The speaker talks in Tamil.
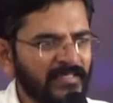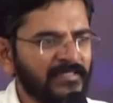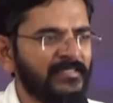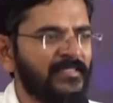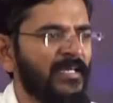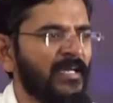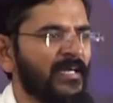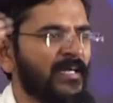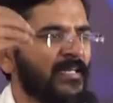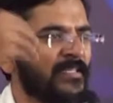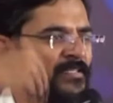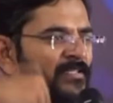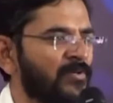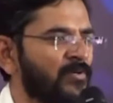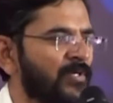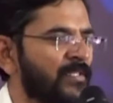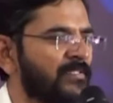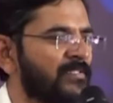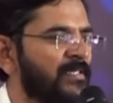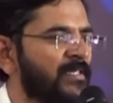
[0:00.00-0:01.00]
ஈஸியாக
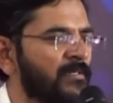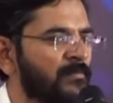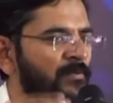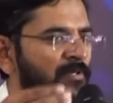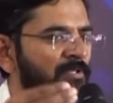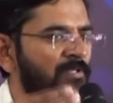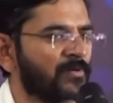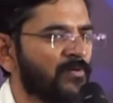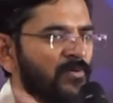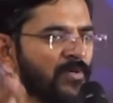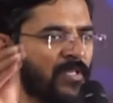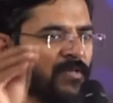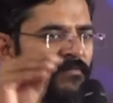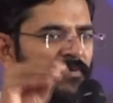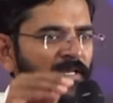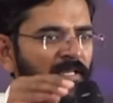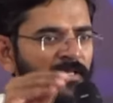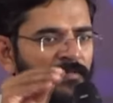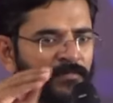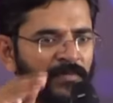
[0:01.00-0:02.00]
கர்த்தரோடு
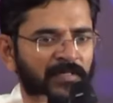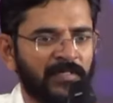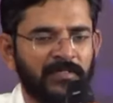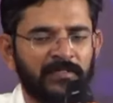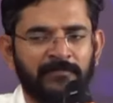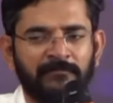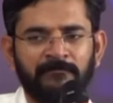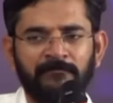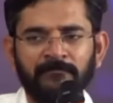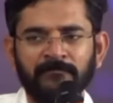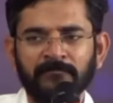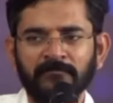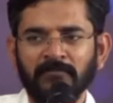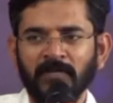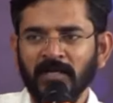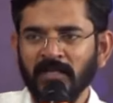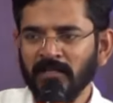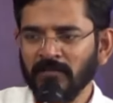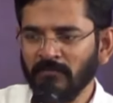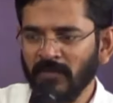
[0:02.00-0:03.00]
சீர்பொருந்தக்கூடியவங்களா இருப்பாங்க
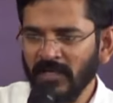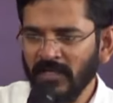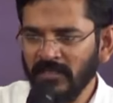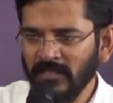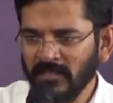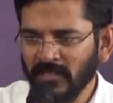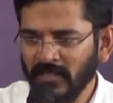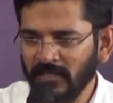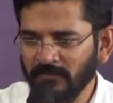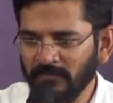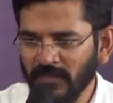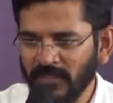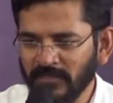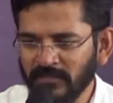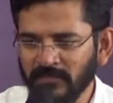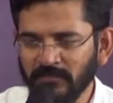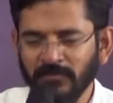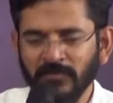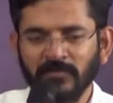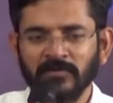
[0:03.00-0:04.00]
ஆனால் மனிதர்களை
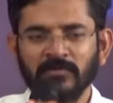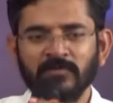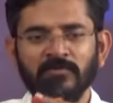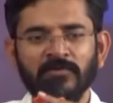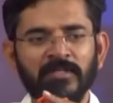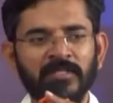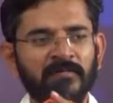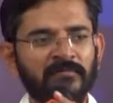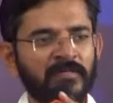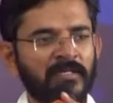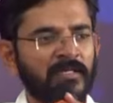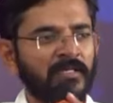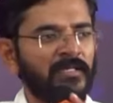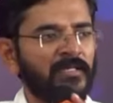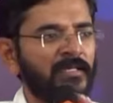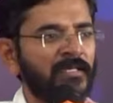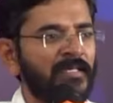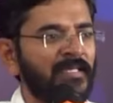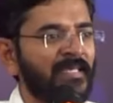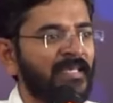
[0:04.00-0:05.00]
பார்த்து
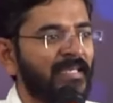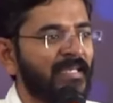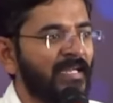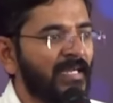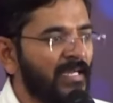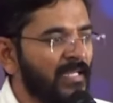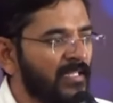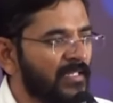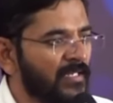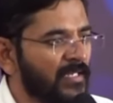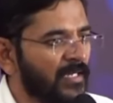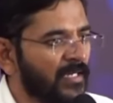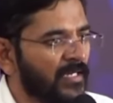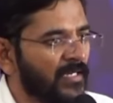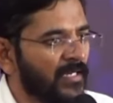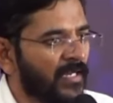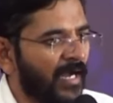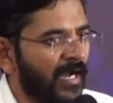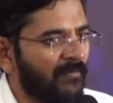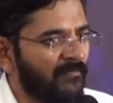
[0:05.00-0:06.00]
போகக்கூடியவர்கள் எளிதில்
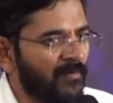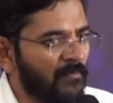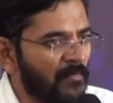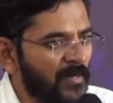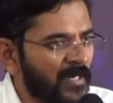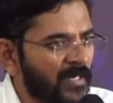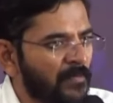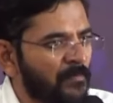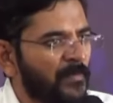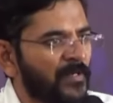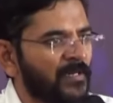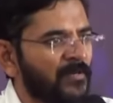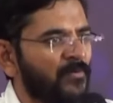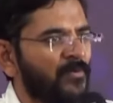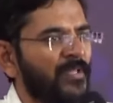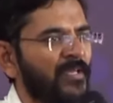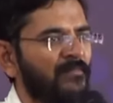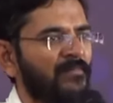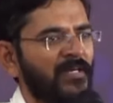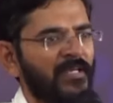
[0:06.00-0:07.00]

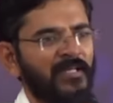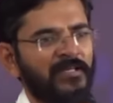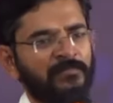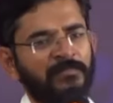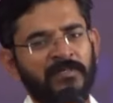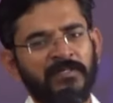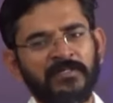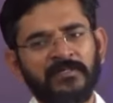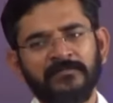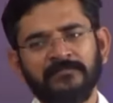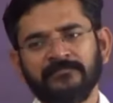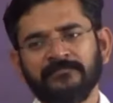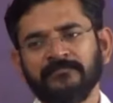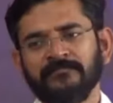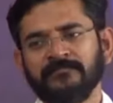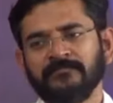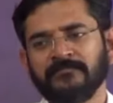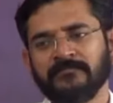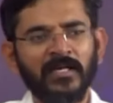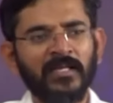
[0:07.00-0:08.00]
அவமானப்படக்கூடியவங்களா இருப்பாங்க
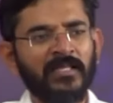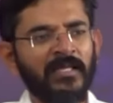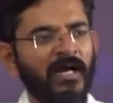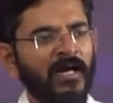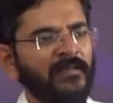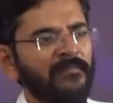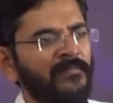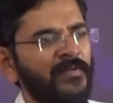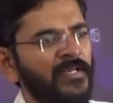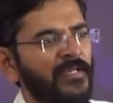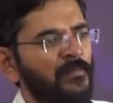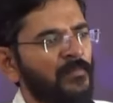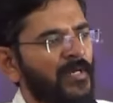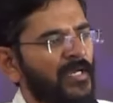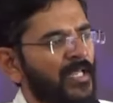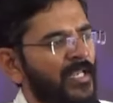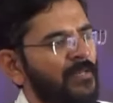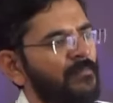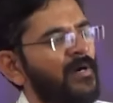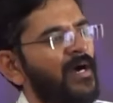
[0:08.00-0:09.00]
அவங்களை யார்
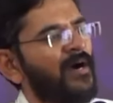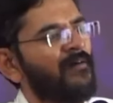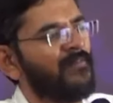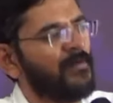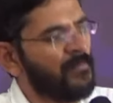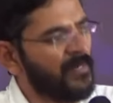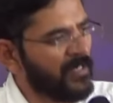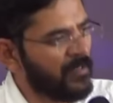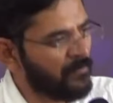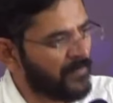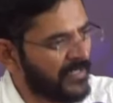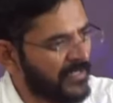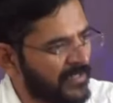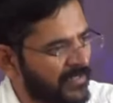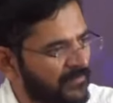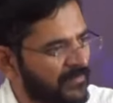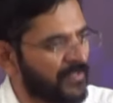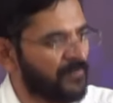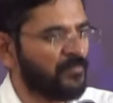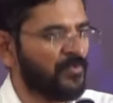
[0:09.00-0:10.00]
வேண்டுமானாலும்
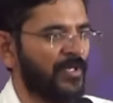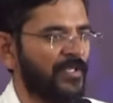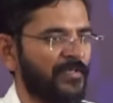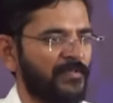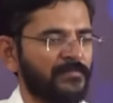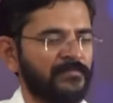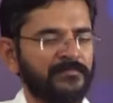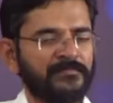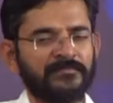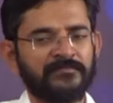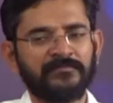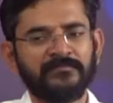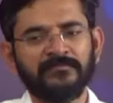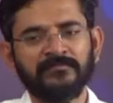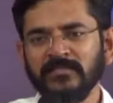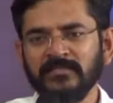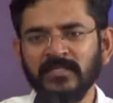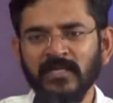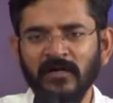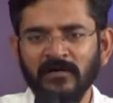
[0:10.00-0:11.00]
அவமானப்படுத்தி விட முடியும்
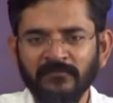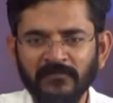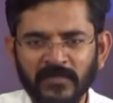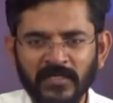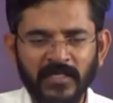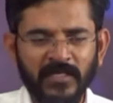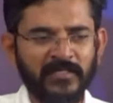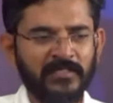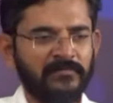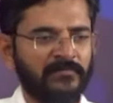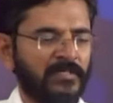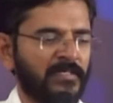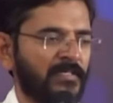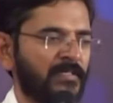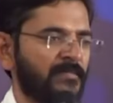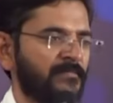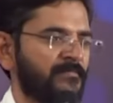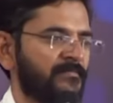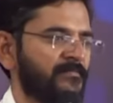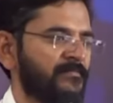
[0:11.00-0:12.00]
ஈஸியாக அஃபண்ட்
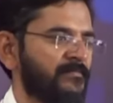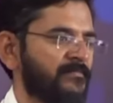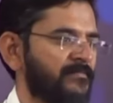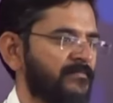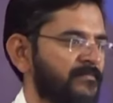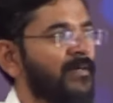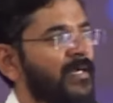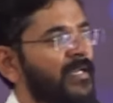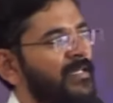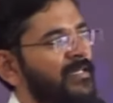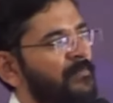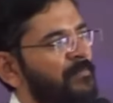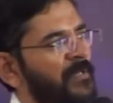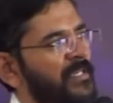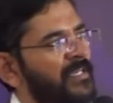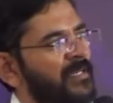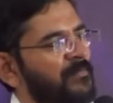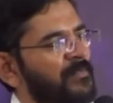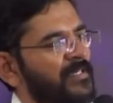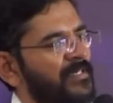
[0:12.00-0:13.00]
ஆயிடுவாங்க அவங்களை
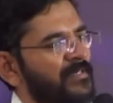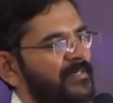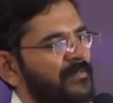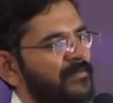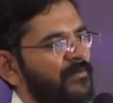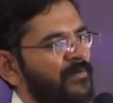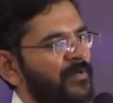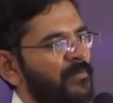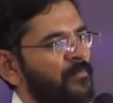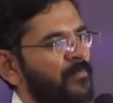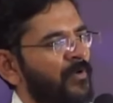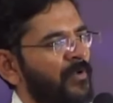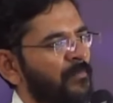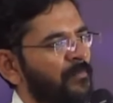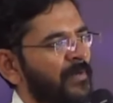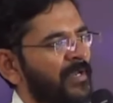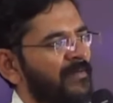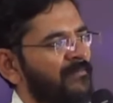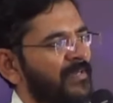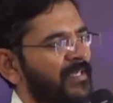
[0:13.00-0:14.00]
எப்படி நம்ம ஒரு
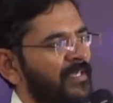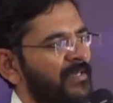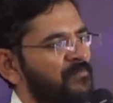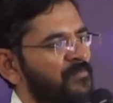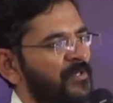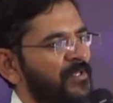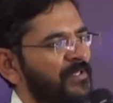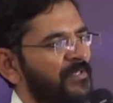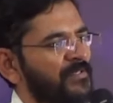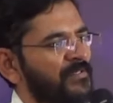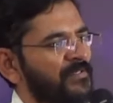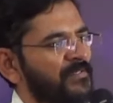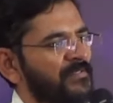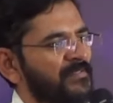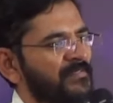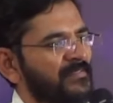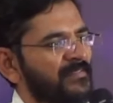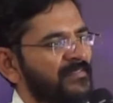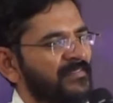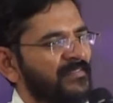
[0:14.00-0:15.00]
பொறுப்பில் வைக்க முடியும்
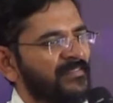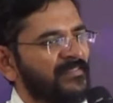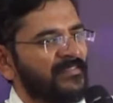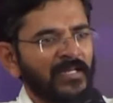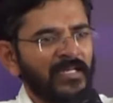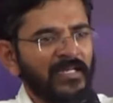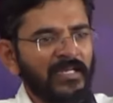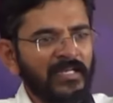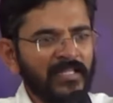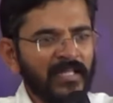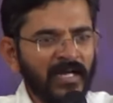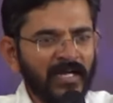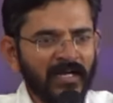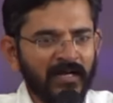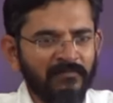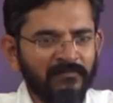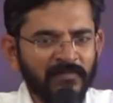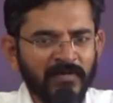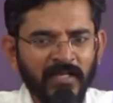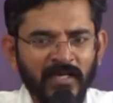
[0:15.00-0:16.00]
அவங்க
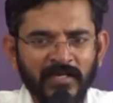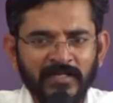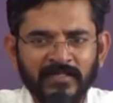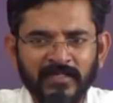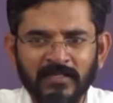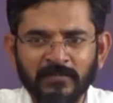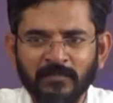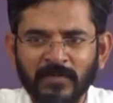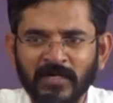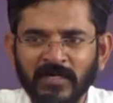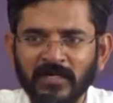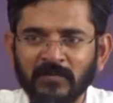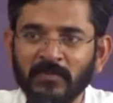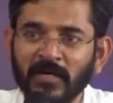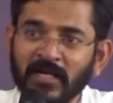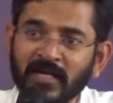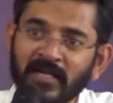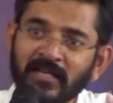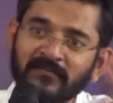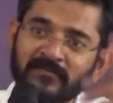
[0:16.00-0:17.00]
எளிதாக அஃபண்ட் ஆகிட்டே இருப்பாங்க
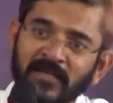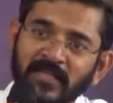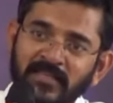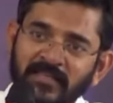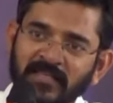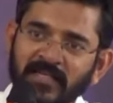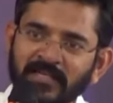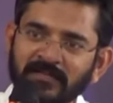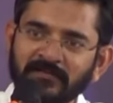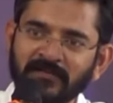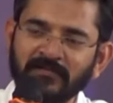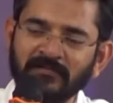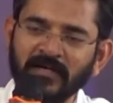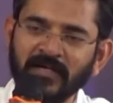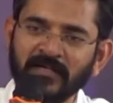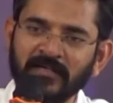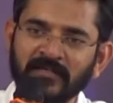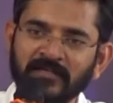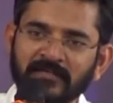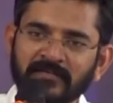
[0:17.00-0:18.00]
மக்களை விழத்தள்ளி
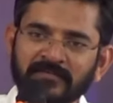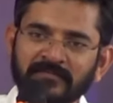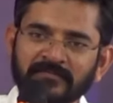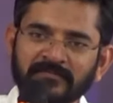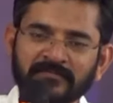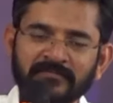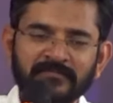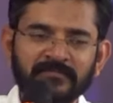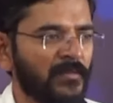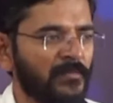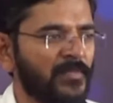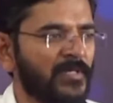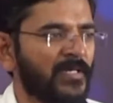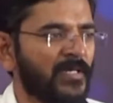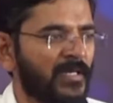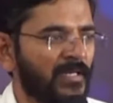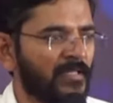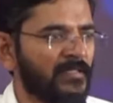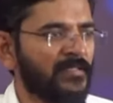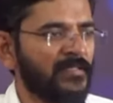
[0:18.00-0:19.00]
விடுவார்கள் ஆரம்ப
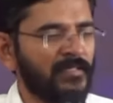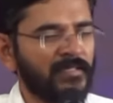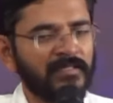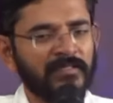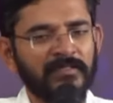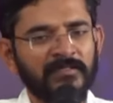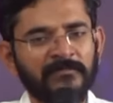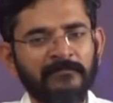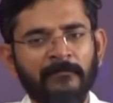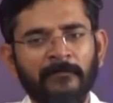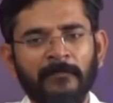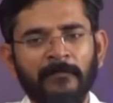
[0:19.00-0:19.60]
காலத்தில்